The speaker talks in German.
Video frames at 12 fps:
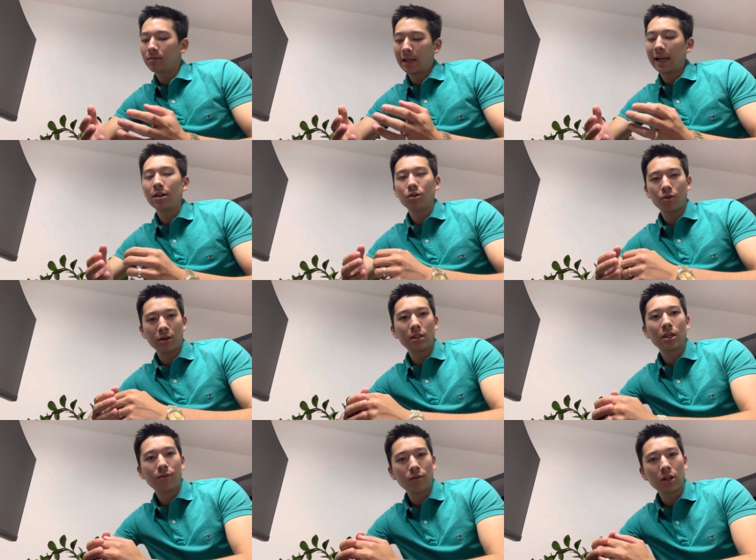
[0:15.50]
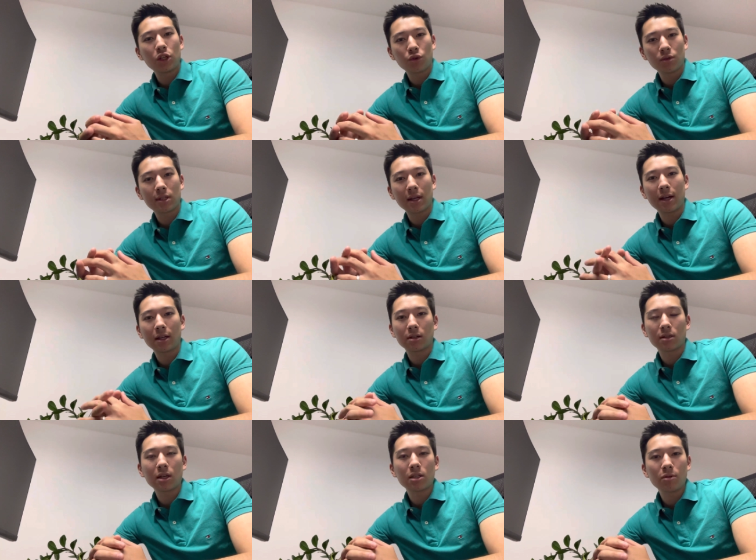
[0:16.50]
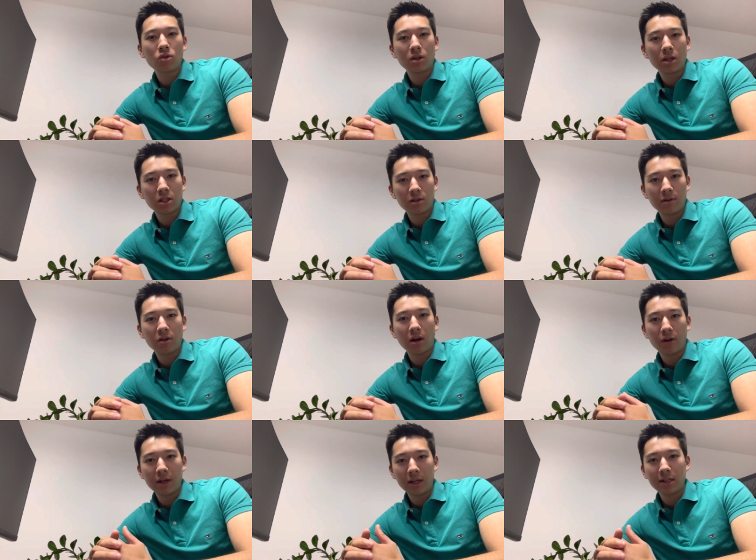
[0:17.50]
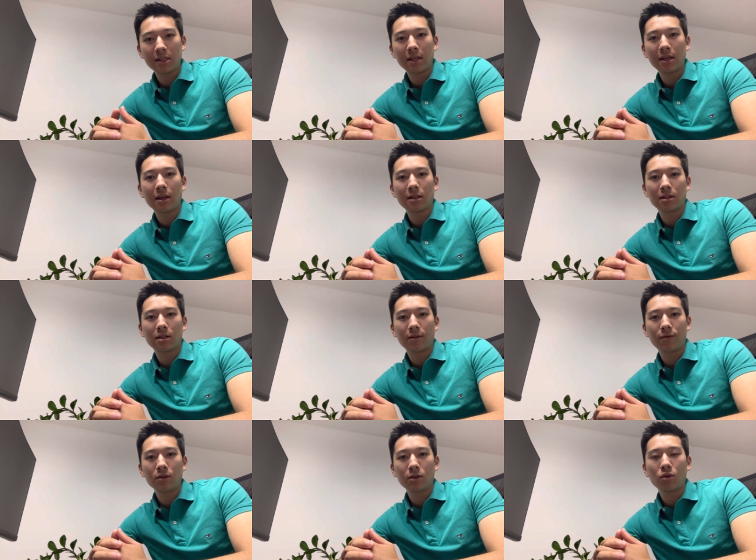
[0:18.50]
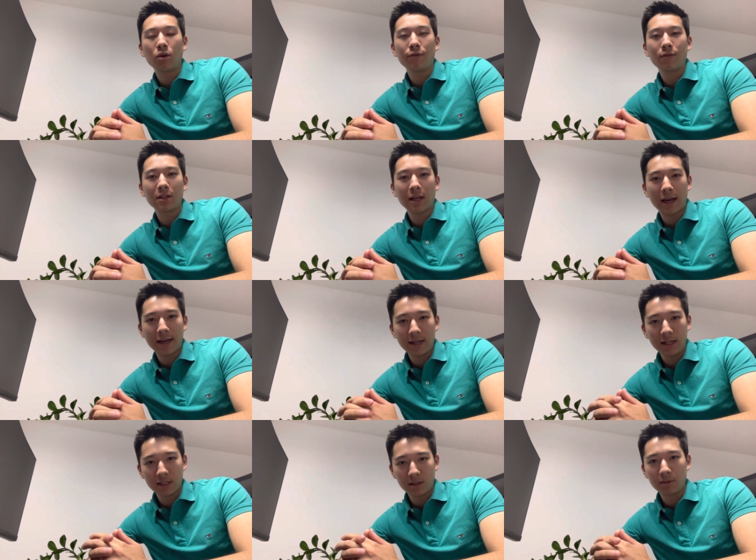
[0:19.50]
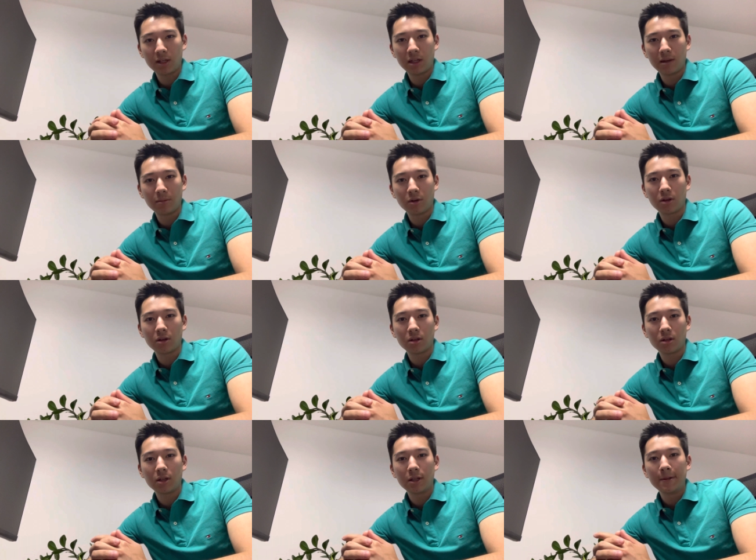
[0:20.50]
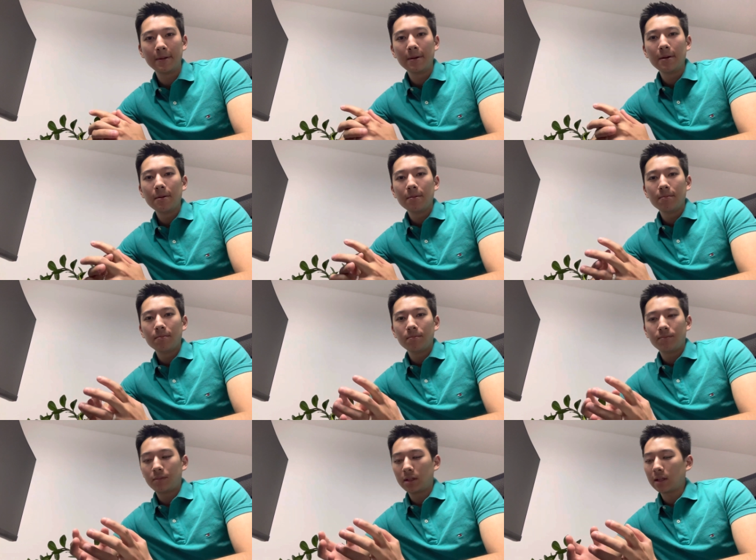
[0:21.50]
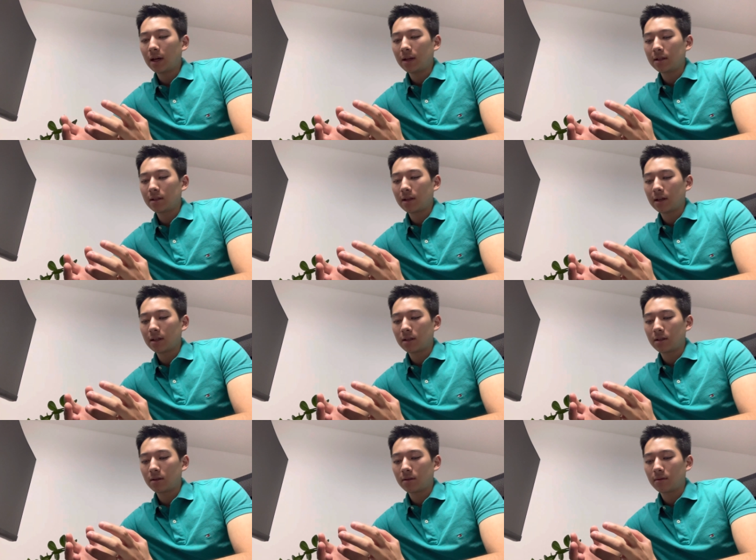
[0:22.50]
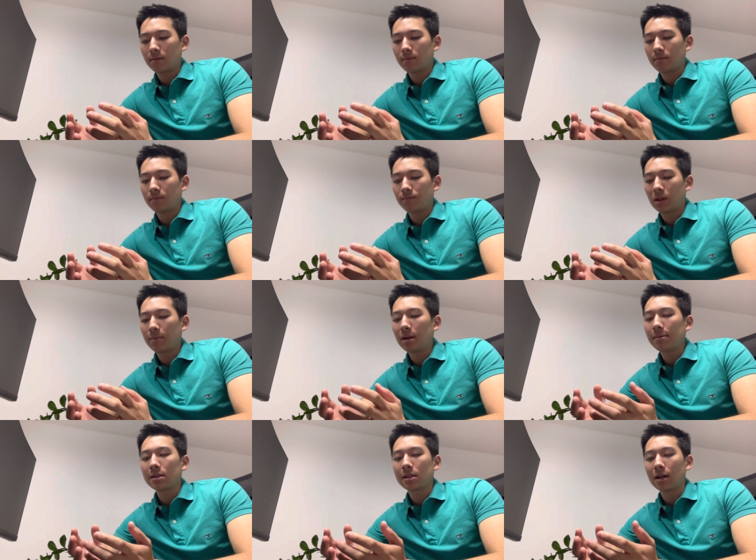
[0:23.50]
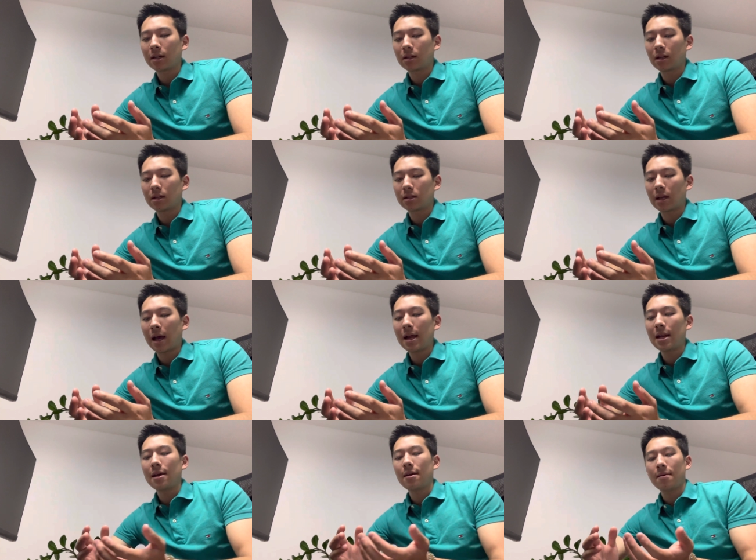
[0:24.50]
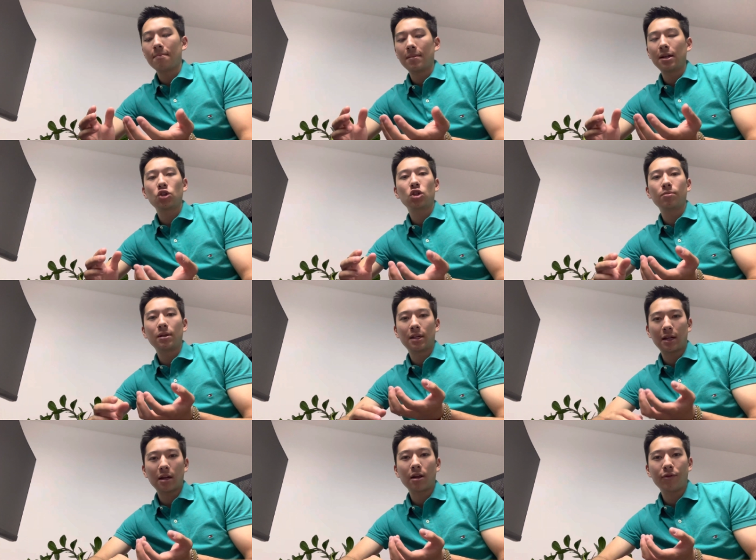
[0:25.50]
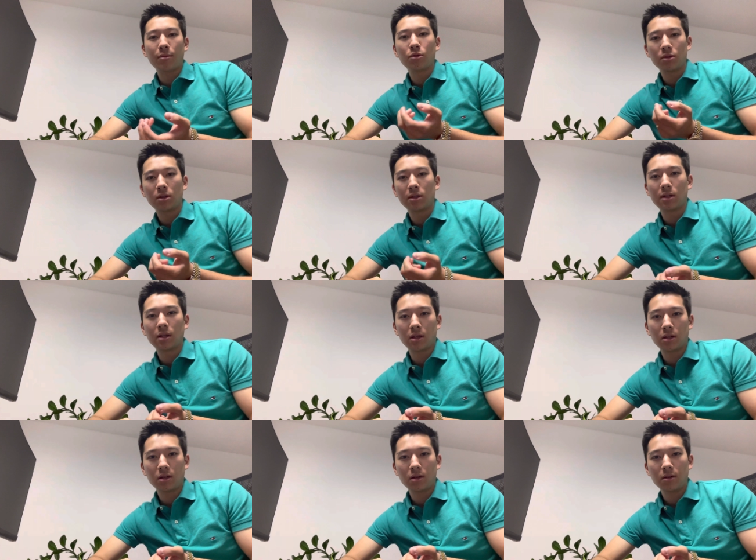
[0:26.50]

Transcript: geldorientiert, würde ich schon sagen. Das heißt, wenn du dir das Video auch angesehen hast, dann wirst du hoffentlich einiges mitnehmen können. Die Sache ist, dass die Bibel sagt, dass alle Menschen miteinander verbunden sind.